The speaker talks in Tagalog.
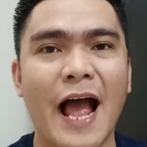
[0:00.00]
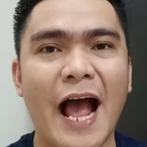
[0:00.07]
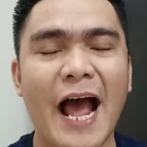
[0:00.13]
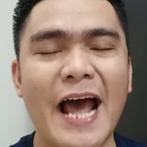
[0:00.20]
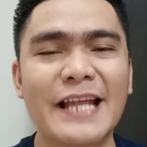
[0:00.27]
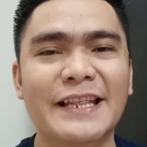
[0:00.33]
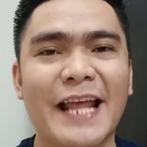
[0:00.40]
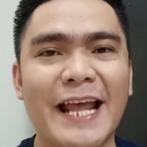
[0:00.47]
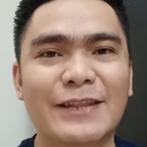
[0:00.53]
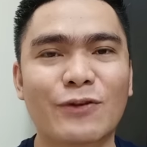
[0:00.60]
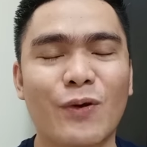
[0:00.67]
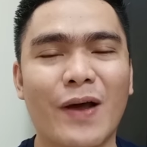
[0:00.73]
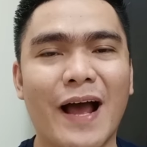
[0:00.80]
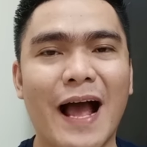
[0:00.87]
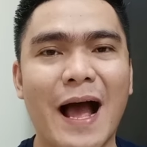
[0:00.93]
At
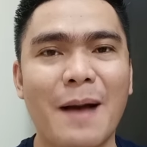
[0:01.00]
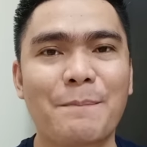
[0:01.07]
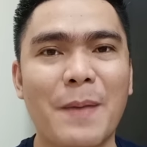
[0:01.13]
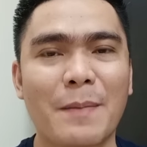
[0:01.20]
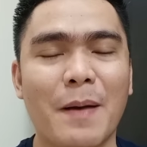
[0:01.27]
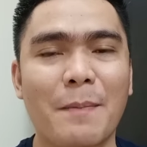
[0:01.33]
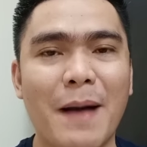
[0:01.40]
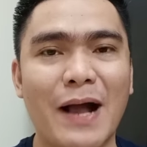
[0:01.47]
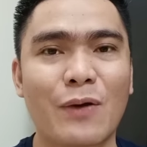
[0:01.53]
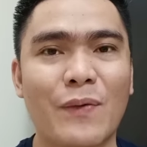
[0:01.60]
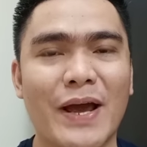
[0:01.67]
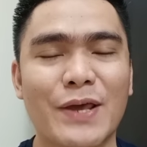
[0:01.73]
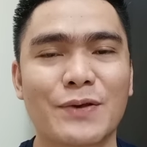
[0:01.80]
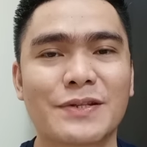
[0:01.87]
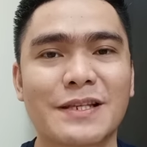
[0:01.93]
eto na nga ang
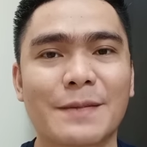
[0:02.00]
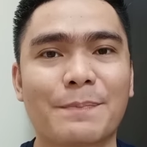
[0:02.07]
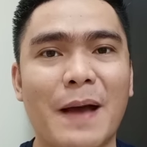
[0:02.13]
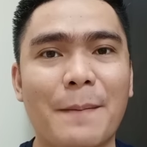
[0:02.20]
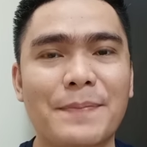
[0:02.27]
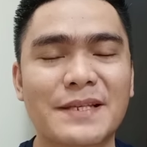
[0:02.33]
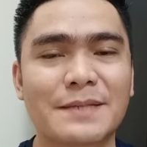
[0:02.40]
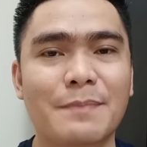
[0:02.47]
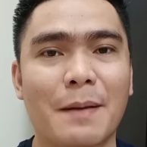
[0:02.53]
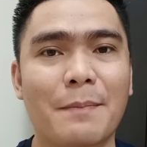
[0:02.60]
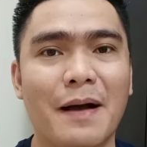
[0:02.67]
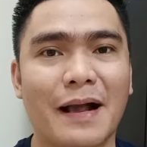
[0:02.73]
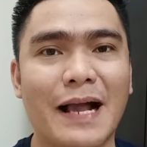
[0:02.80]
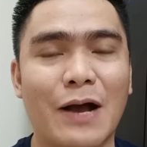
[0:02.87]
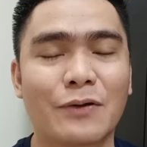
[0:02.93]
pagbabago ngayon sa
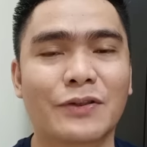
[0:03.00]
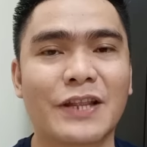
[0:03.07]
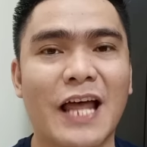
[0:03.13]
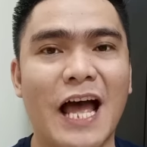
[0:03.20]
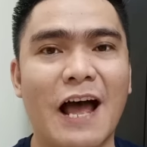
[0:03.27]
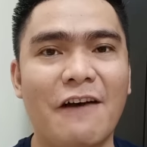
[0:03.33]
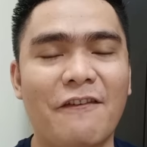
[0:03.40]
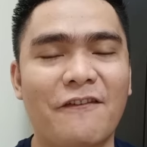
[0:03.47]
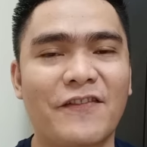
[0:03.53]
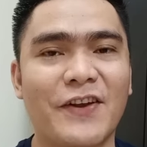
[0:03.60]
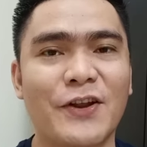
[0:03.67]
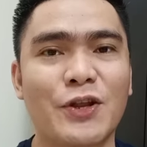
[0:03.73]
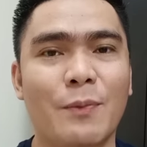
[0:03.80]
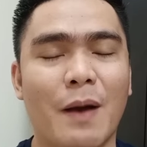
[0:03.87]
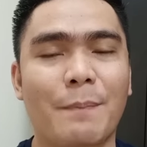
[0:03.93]
Papasbam account na
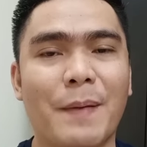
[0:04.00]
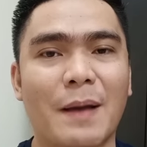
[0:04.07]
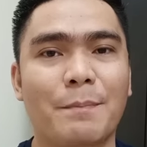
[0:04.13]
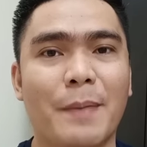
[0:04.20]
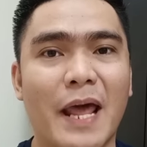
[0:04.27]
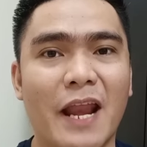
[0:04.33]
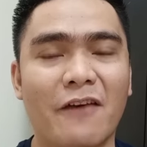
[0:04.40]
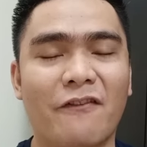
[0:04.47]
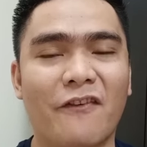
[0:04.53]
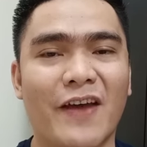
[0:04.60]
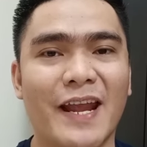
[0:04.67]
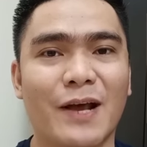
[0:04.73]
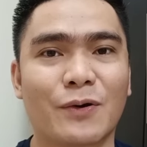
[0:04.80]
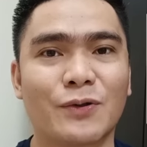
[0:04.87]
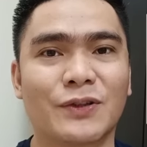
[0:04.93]
after nyo
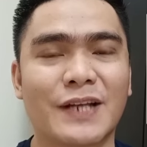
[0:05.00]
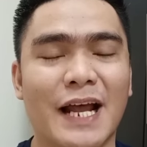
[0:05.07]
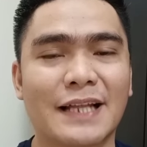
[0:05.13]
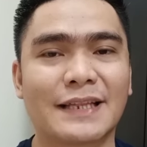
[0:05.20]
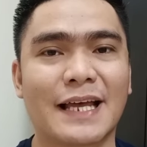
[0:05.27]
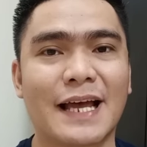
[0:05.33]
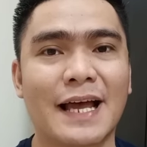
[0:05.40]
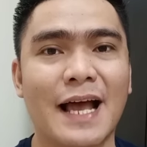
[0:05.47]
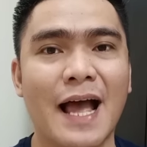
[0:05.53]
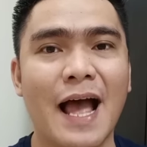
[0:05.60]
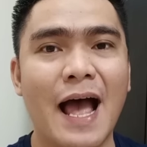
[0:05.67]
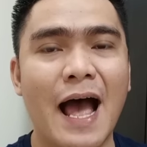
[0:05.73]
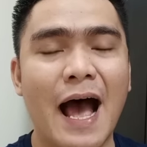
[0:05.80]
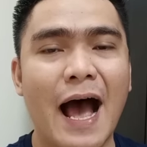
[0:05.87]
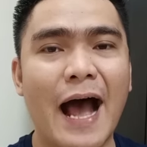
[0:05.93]
makapag-verify na kontrata
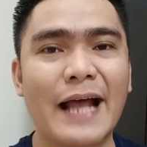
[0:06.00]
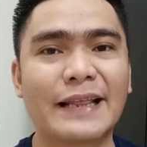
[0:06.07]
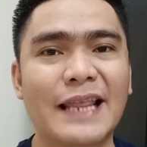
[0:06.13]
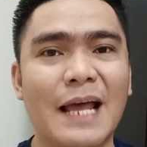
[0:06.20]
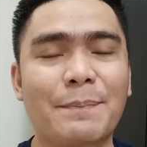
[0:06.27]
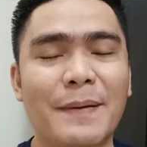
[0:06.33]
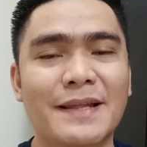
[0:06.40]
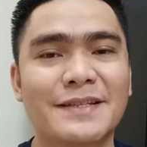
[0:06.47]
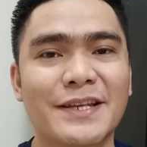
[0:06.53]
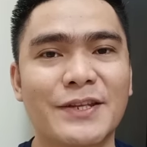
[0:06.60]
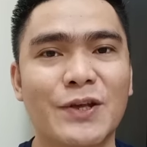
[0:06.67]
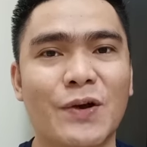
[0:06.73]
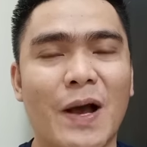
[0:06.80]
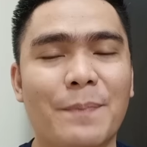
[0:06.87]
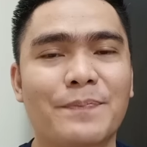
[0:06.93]
at
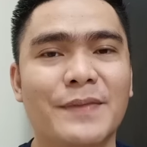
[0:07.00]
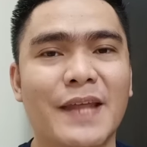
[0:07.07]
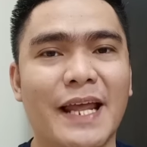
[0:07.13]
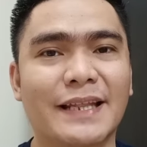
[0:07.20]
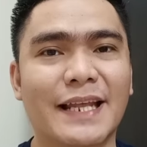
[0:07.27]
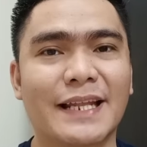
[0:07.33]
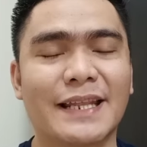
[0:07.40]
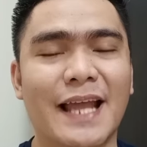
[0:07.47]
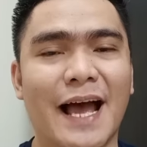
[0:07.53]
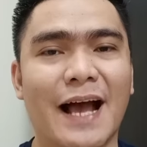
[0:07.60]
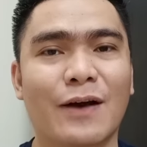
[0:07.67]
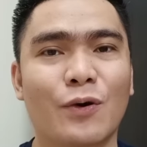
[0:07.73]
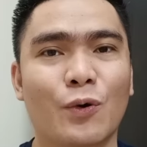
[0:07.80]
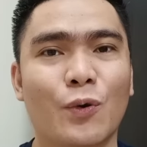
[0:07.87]
napansin nyong updated na ang